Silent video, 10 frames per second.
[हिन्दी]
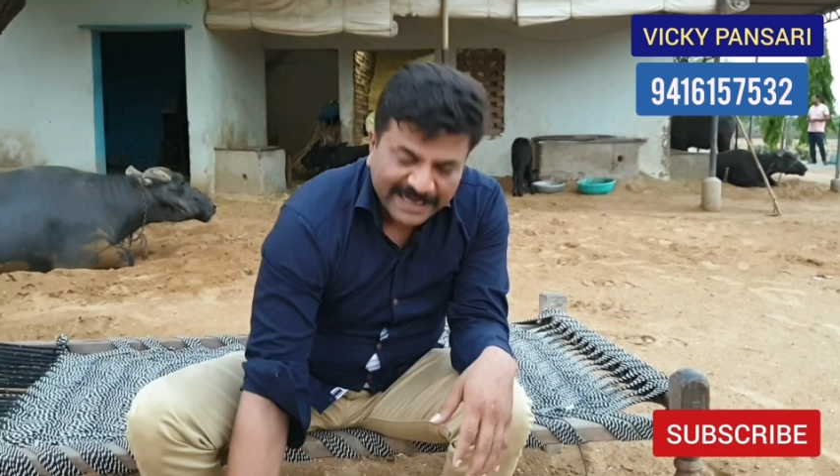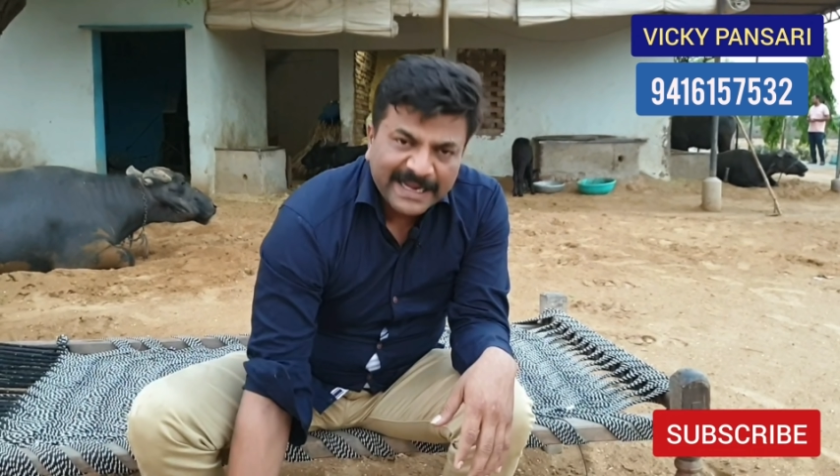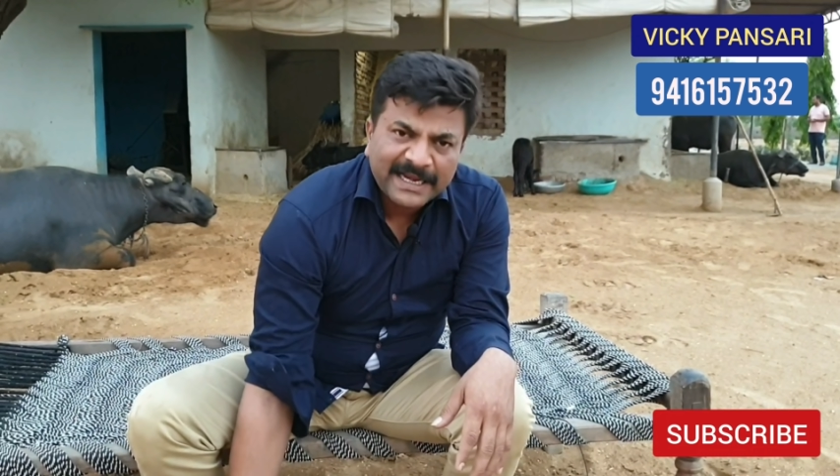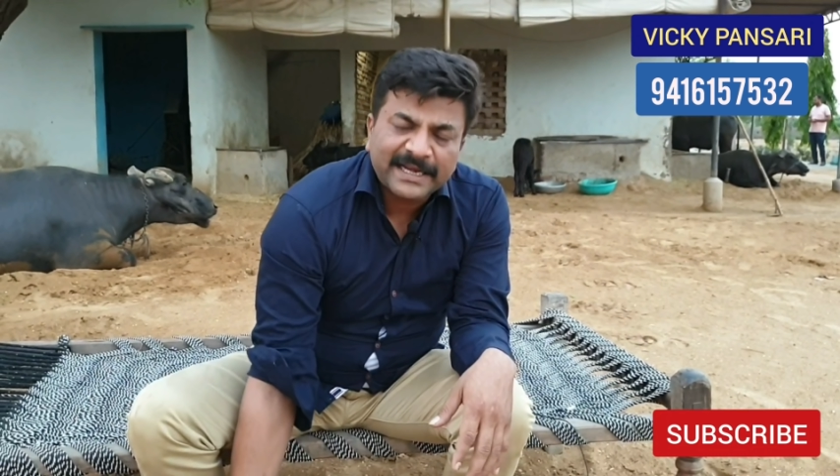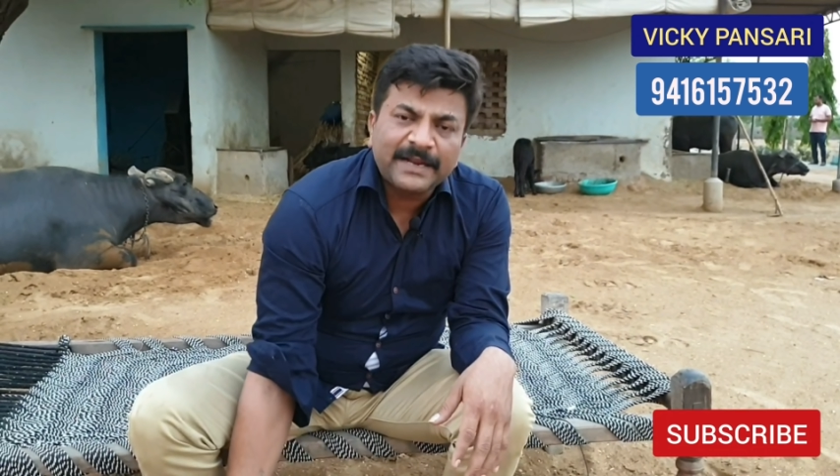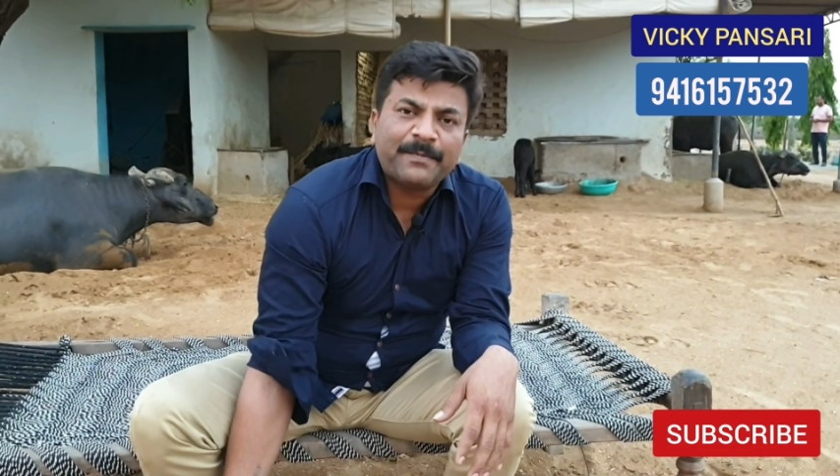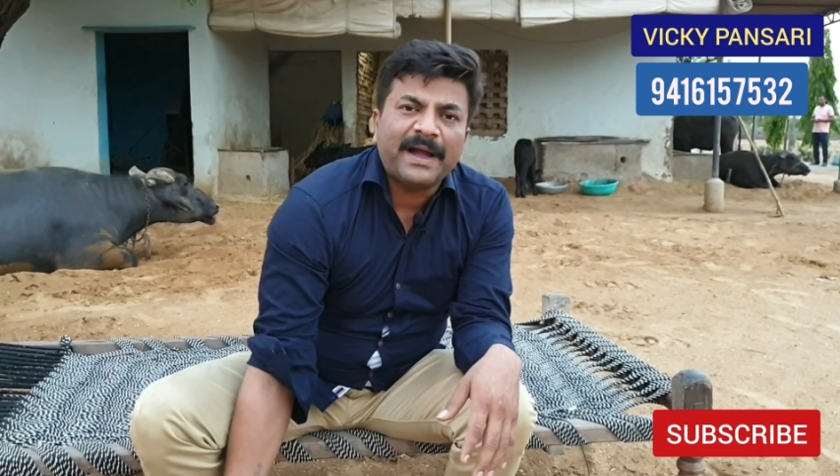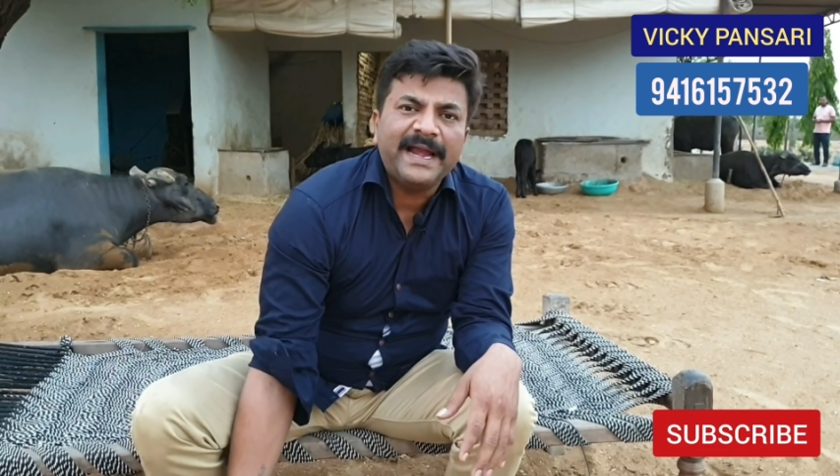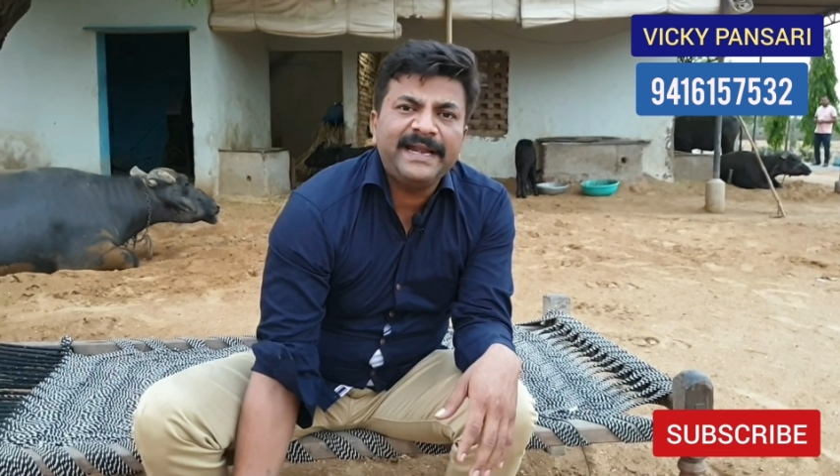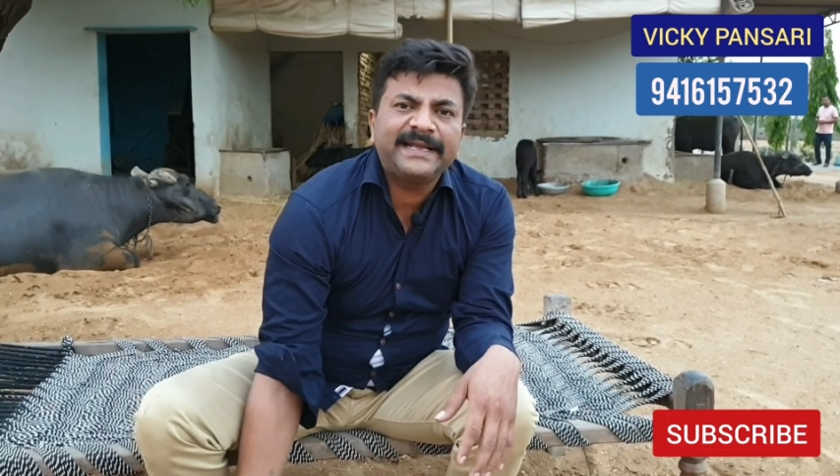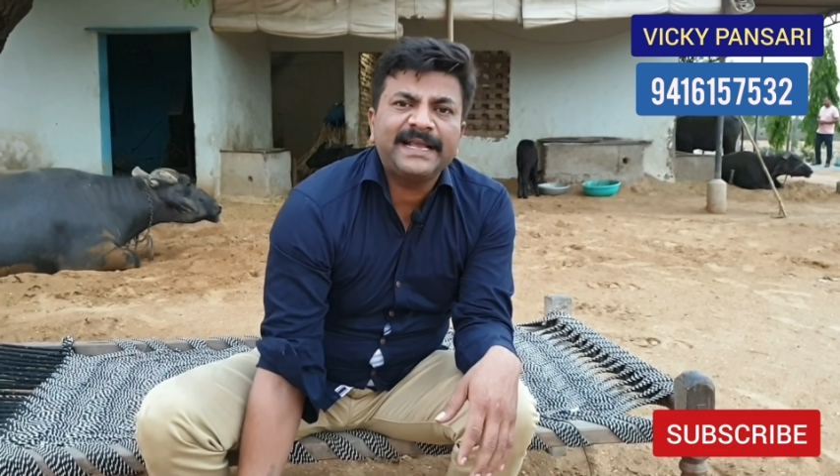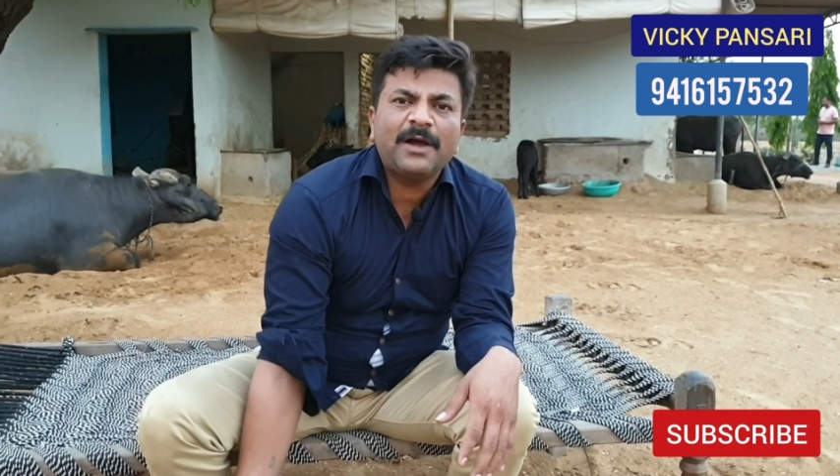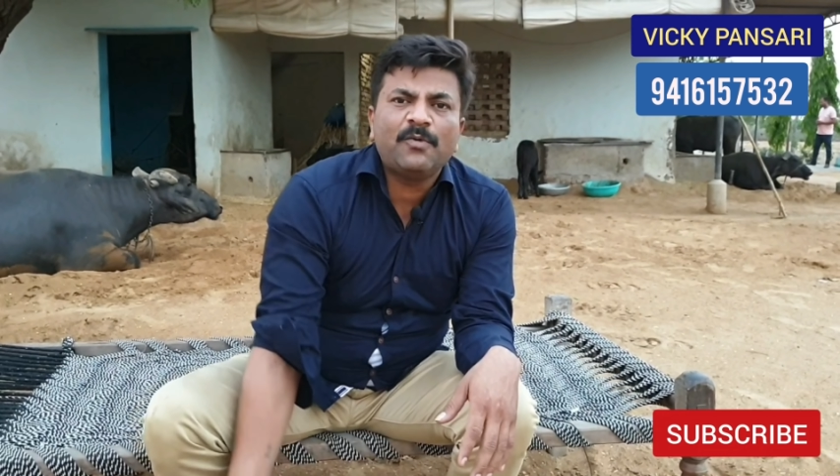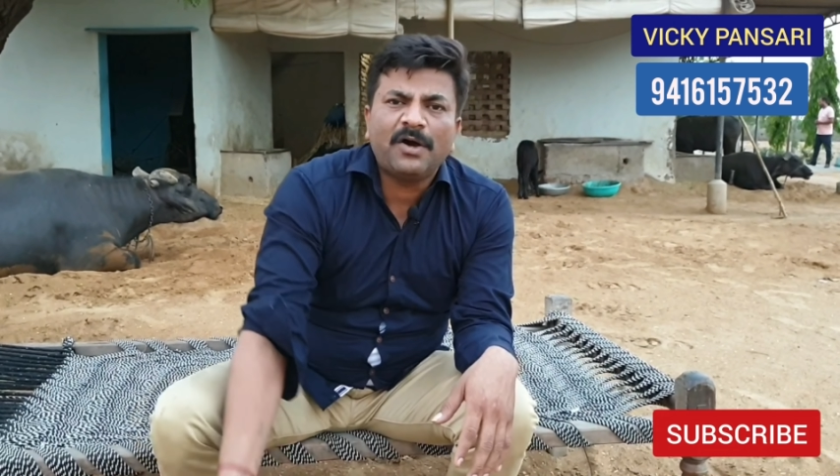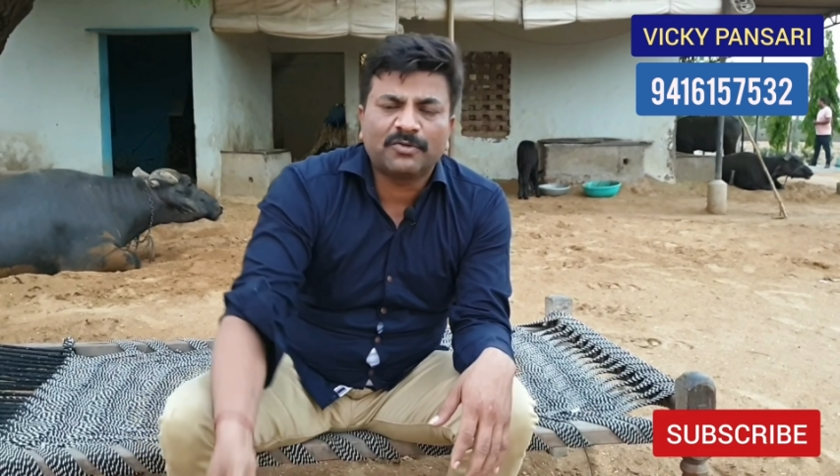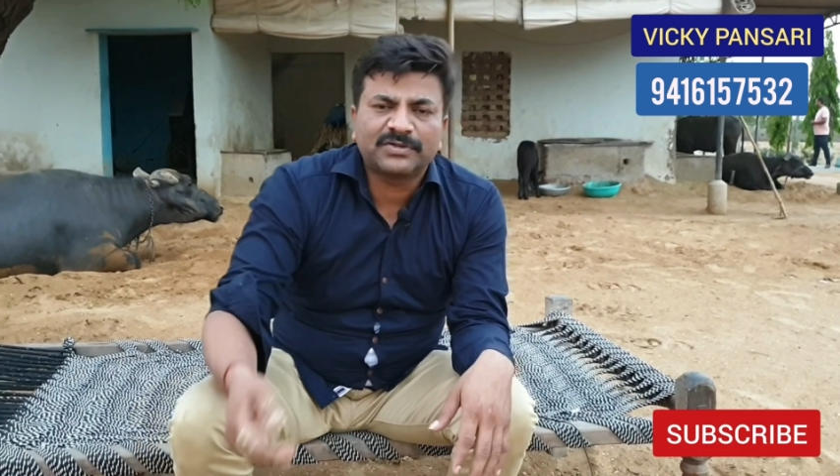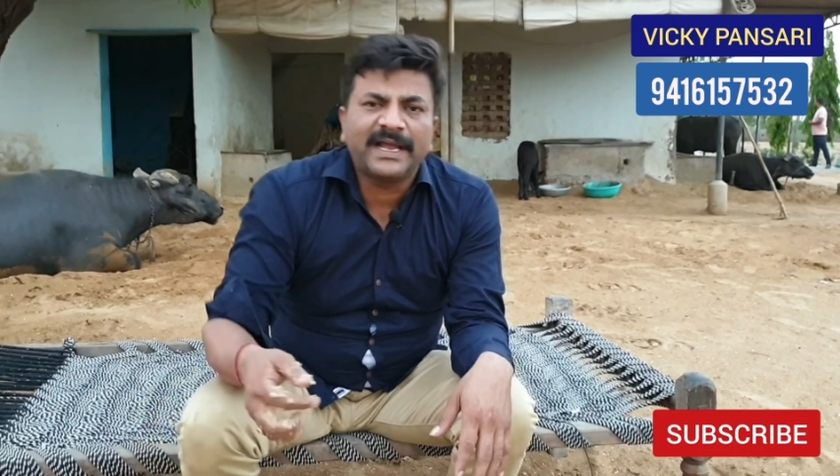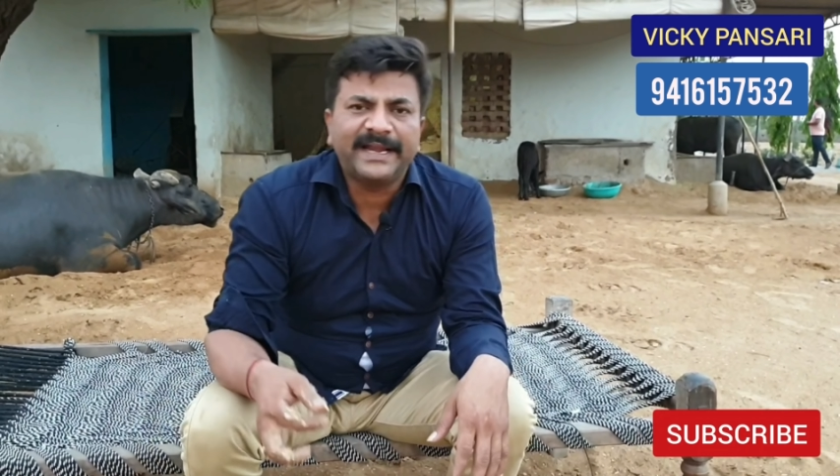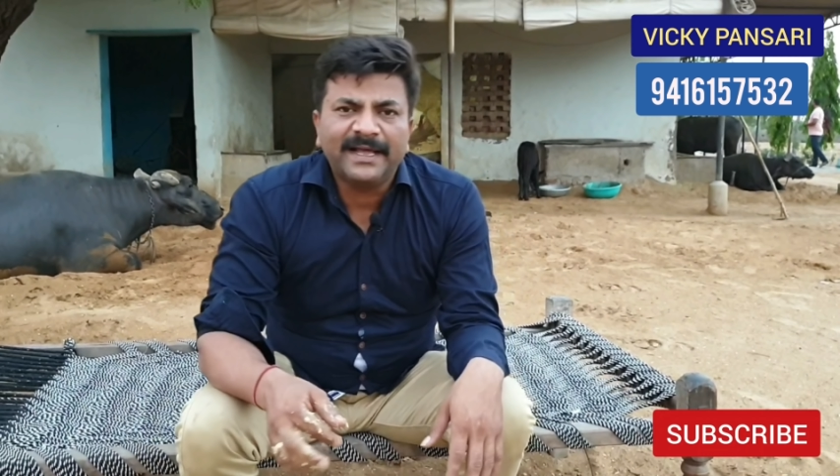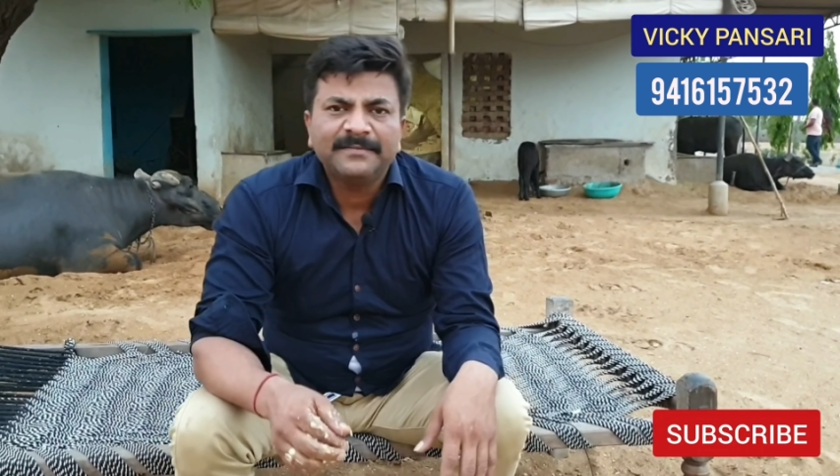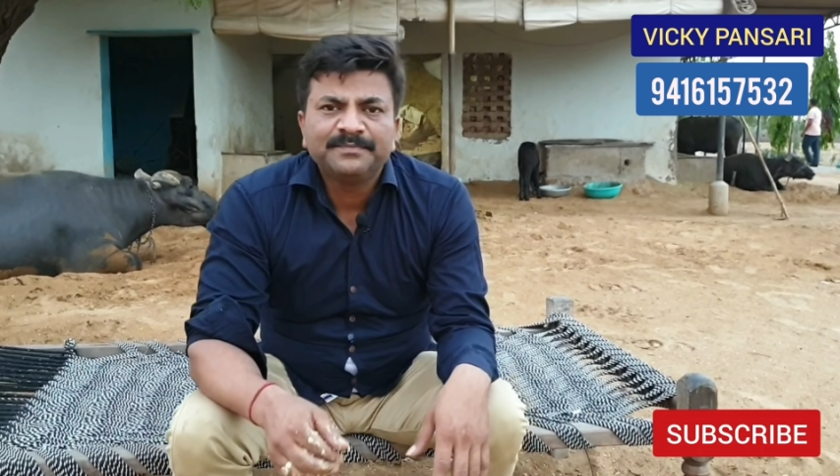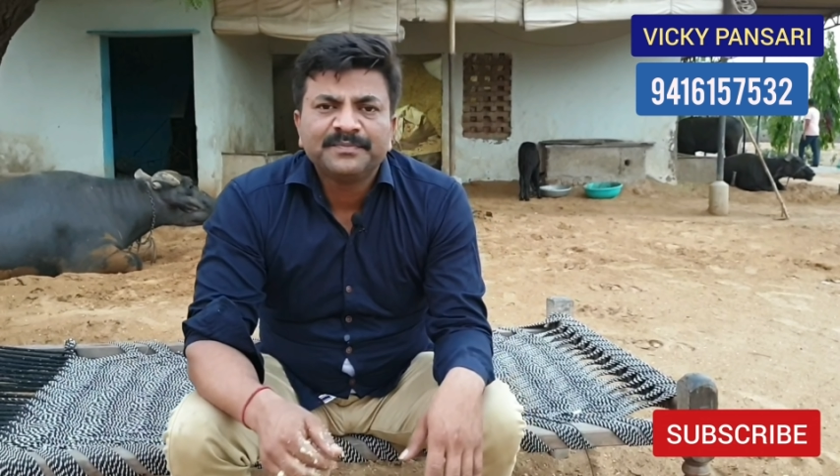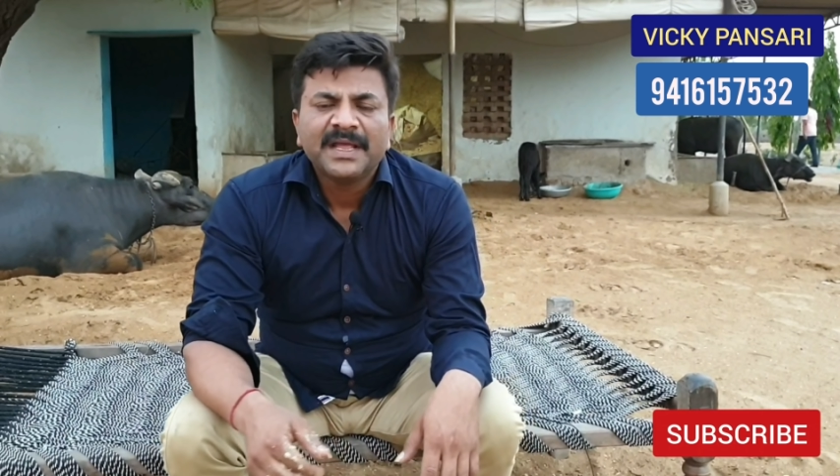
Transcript: तेल रिफाइंड किया हुआ होता है ना